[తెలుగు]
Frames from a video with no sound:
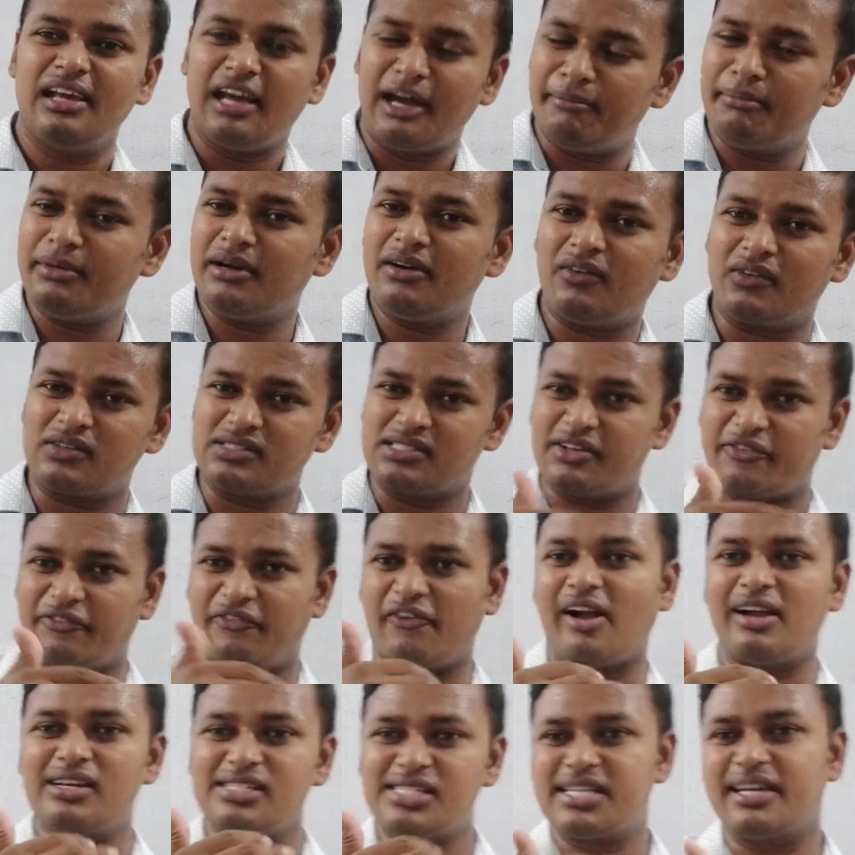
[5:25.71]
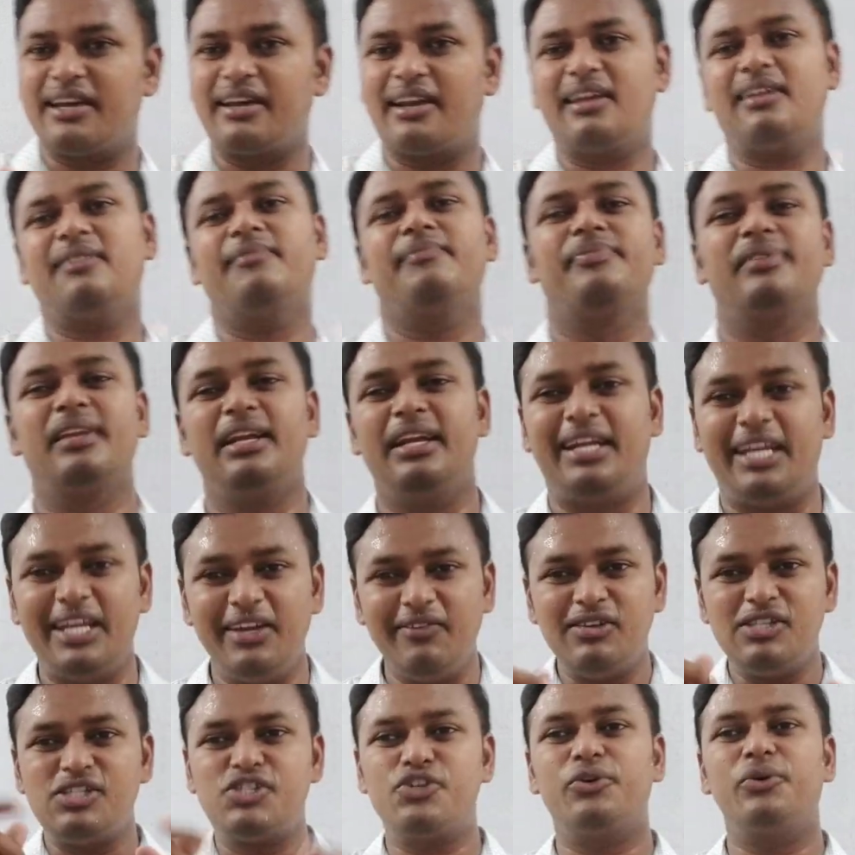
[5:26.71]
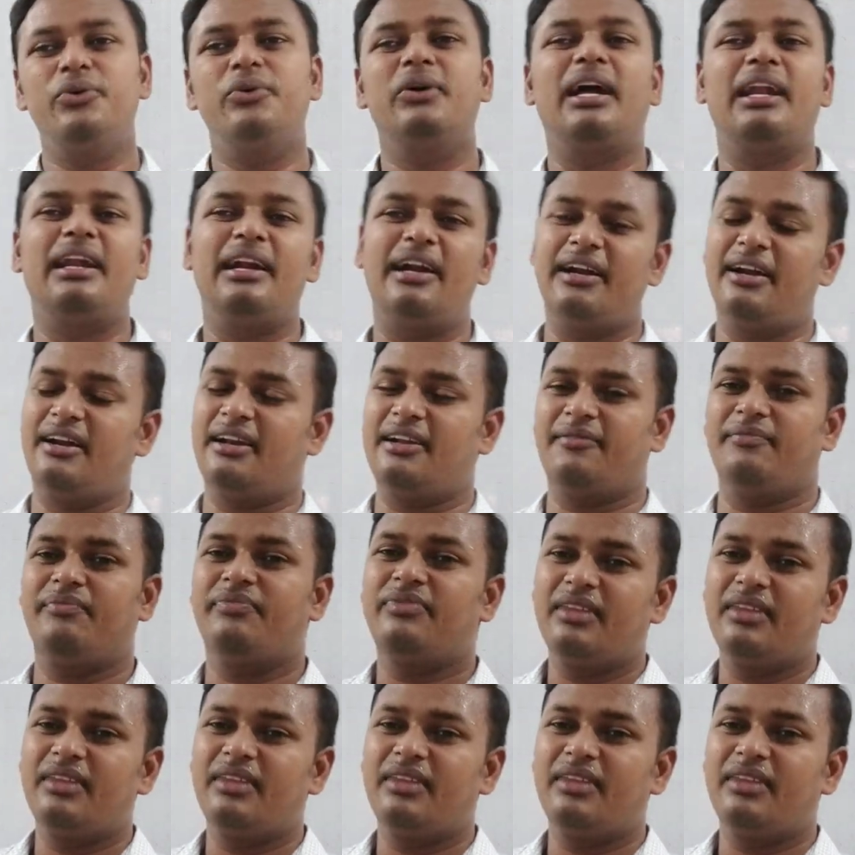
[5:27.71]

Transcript: అమ్మ ఒకసారి ఫాస్ట్గా రా ఈ టీవీ చూడు అన్నాడట